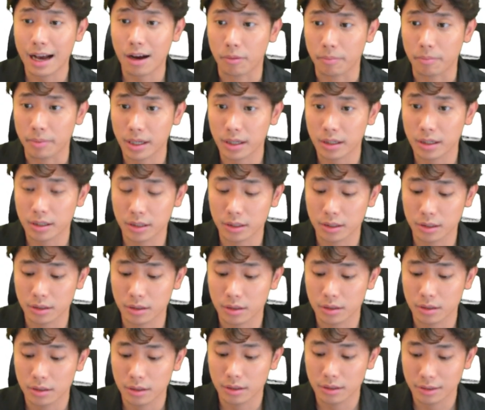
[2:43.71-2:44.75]
ด้านหน้าของพี่
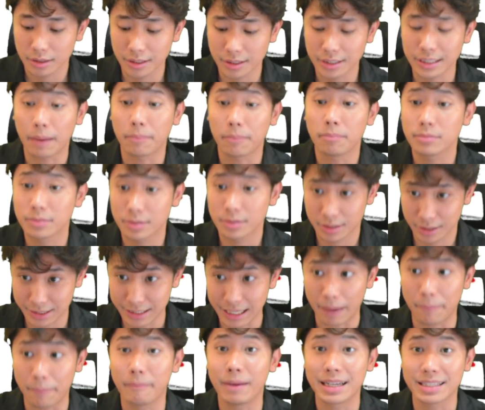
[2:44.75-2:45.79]
คือจับ
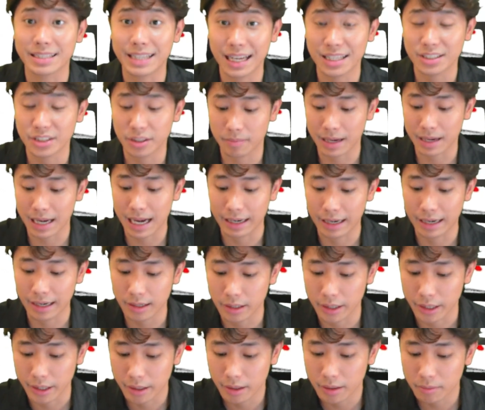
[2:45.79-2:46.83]
จับมาแก้สม
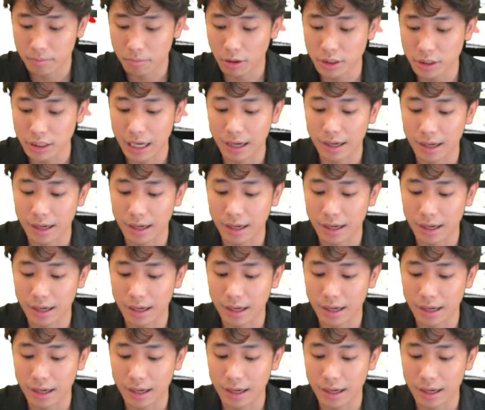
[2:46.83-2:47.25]
การได้เลย